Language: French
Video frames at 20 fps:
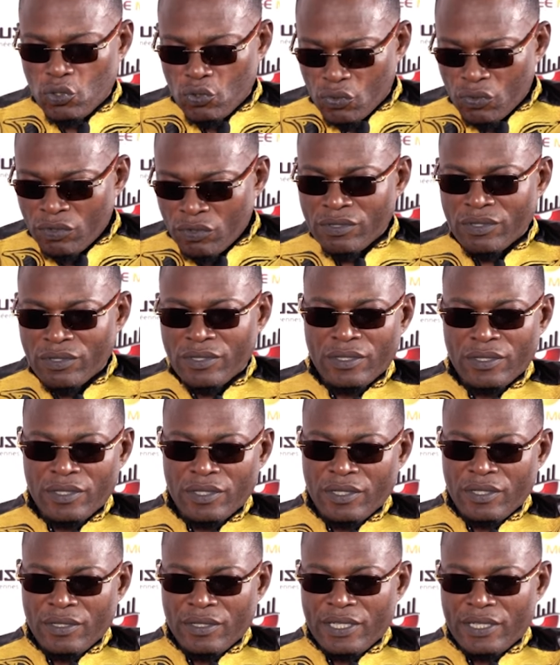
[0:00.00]
nous,
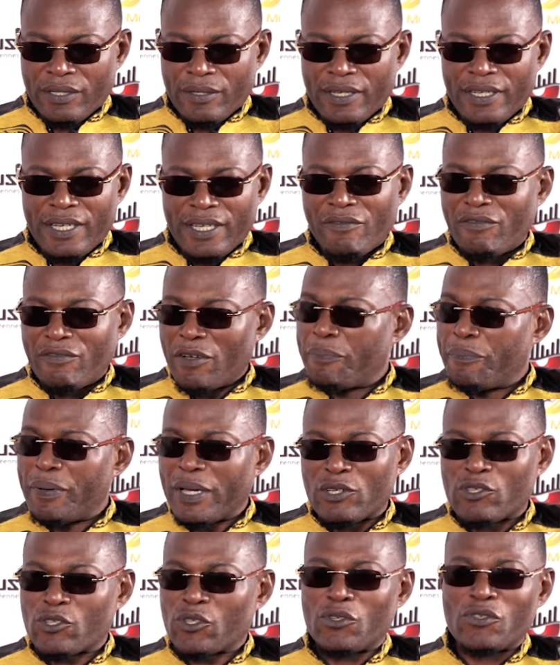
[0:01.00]
il n'y avait
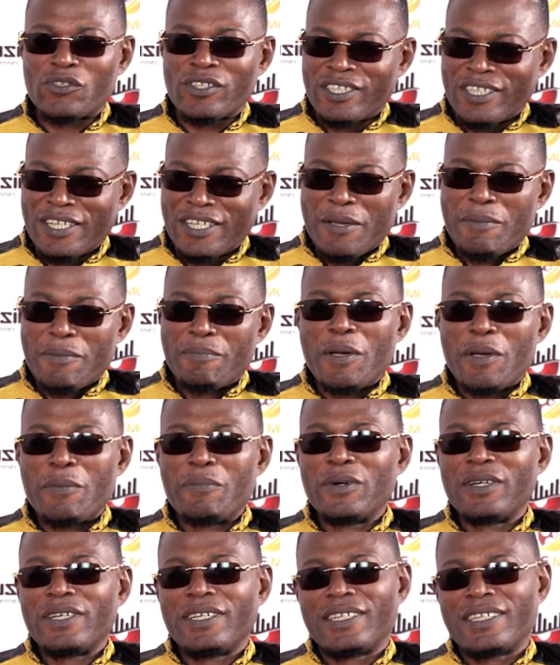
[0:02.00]
personne.
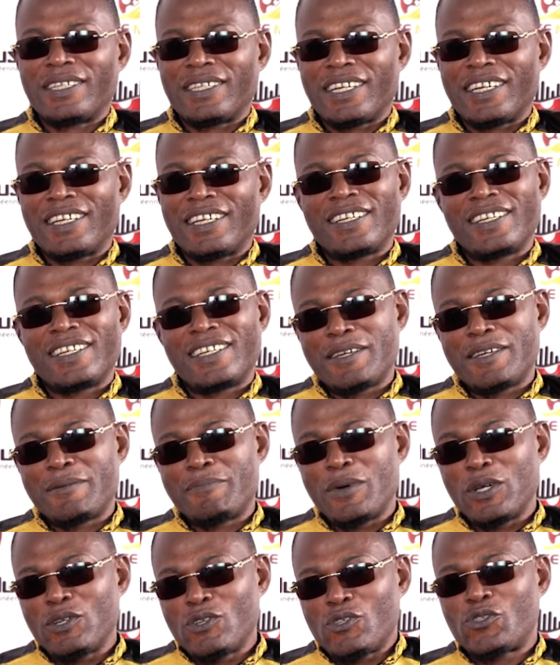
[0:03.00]
Même, euh,
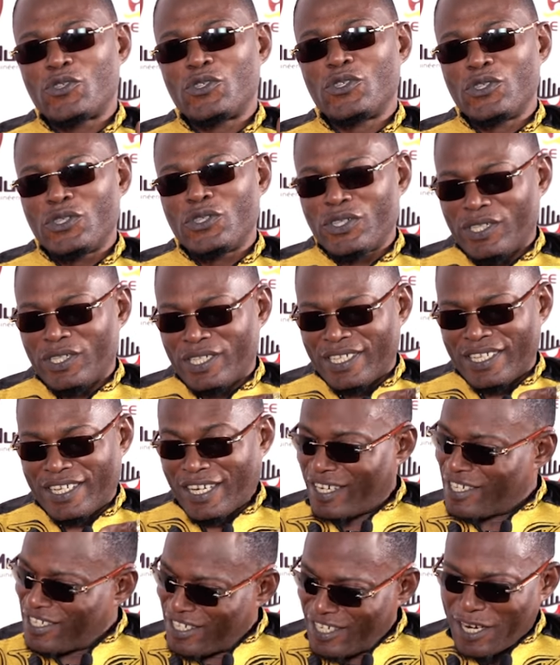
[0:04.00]
moi je suis
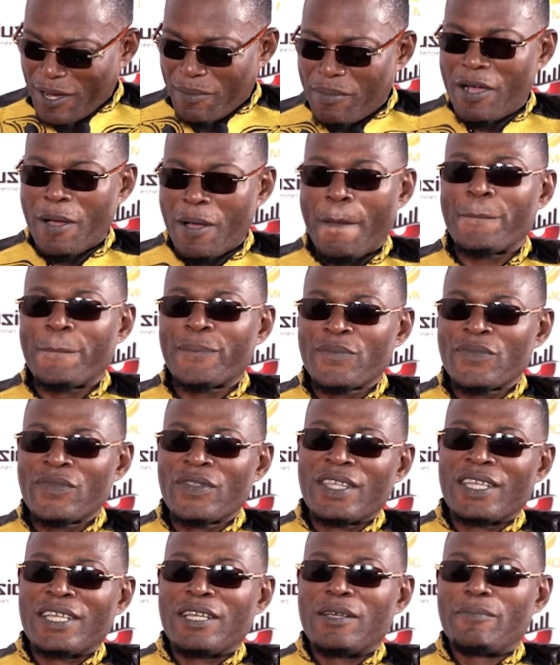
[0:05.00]
grandi là-bas,
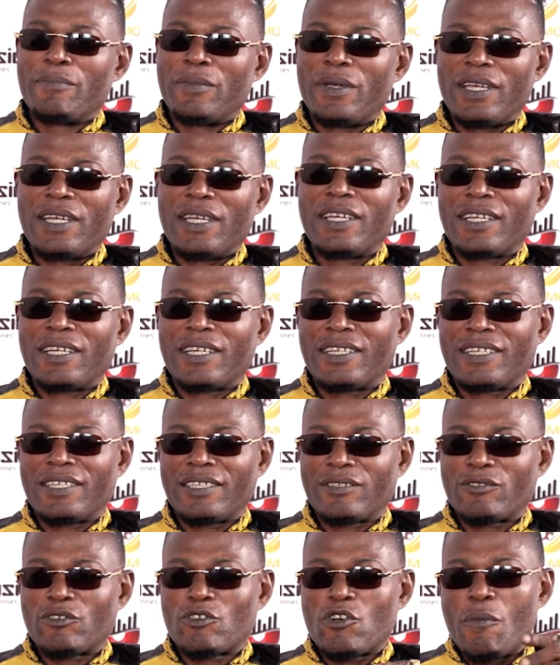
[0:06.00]
mais
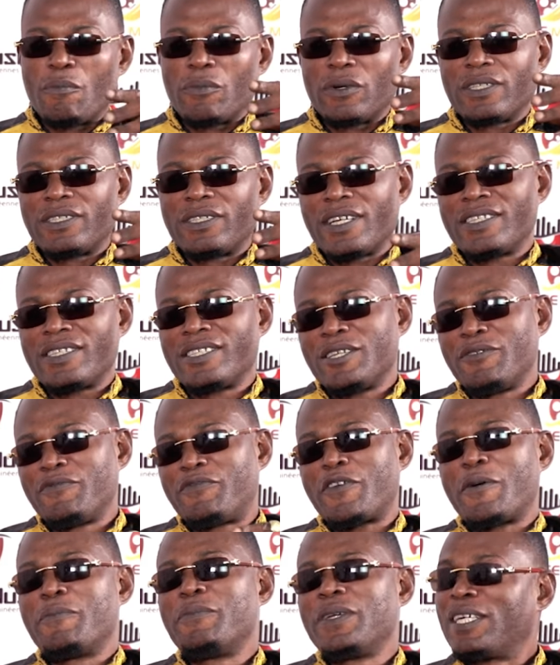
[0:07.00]
comme dans une
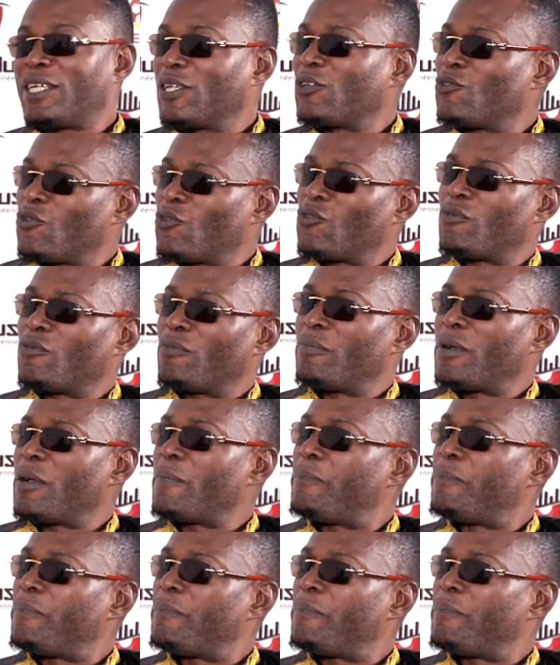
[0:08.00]
famille griot, mais